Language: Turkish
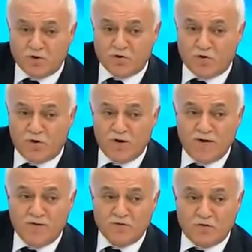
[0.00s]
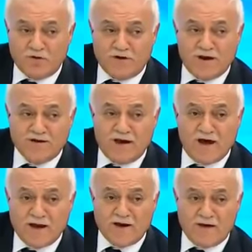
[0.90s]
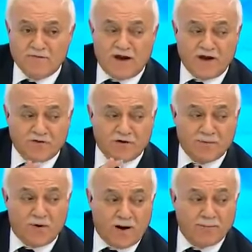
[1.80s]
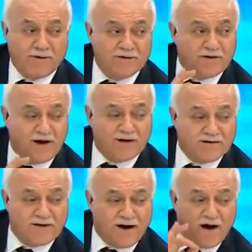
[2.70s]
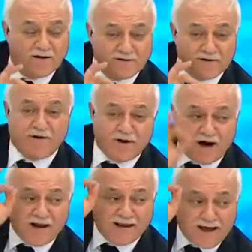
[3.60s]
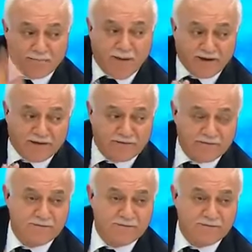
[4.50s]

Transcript: de şuydu. Türkiye'de her evde Hazreti Muhammed'in adını andırır hale gelmek.